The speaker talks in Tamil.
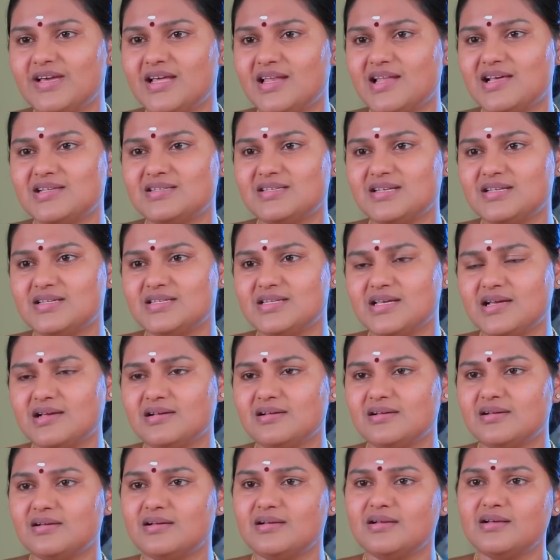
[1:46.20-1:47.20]
உதவி எல்லாம் செஞ்சனா
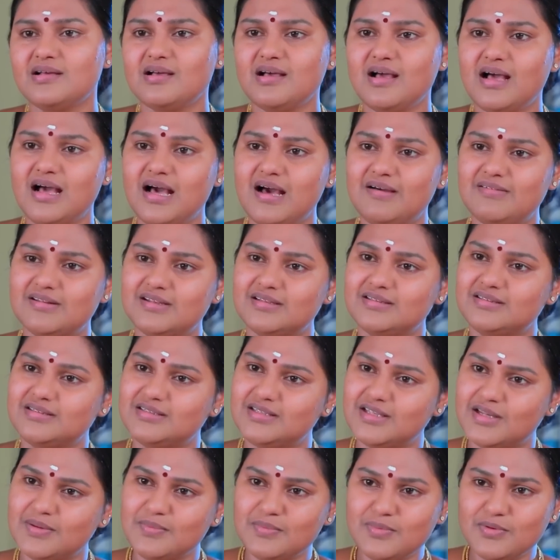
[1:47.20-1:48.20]
அவர்
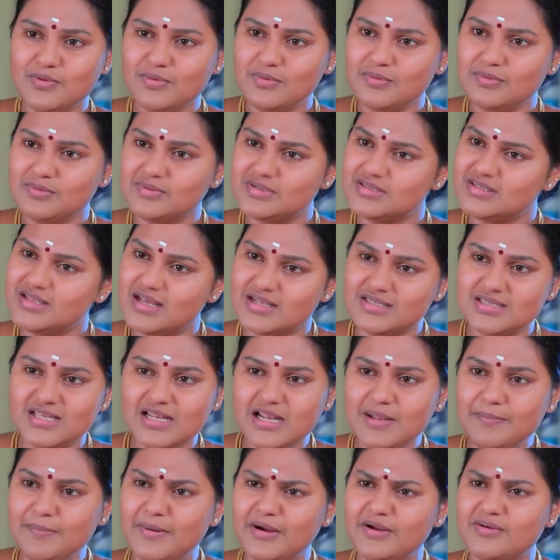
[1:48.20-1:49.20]
திரும்பவும்
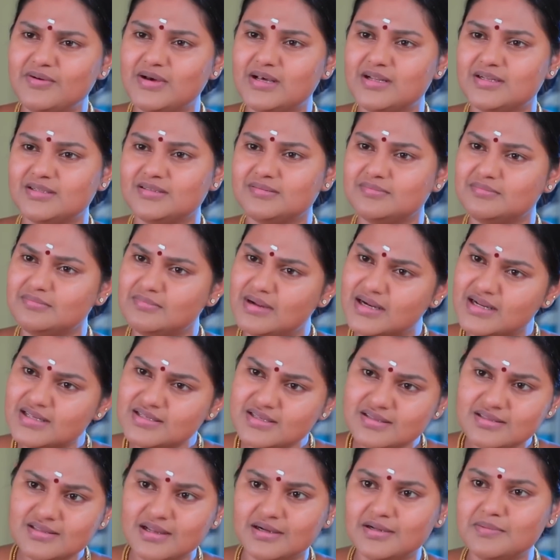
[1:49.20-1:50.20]
சஞ்சலப்படுவாரு
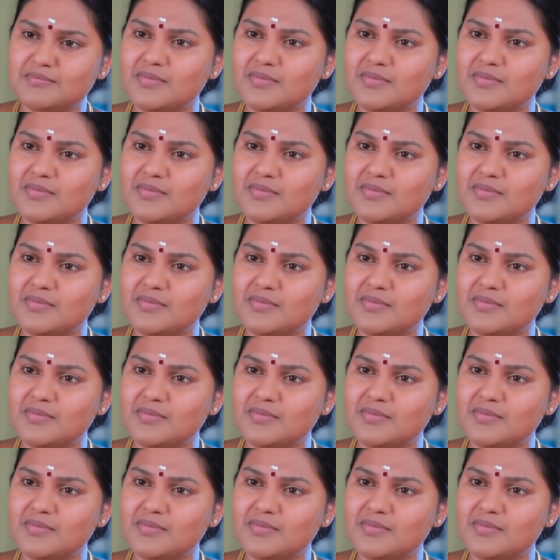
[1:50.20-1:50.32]
மனசு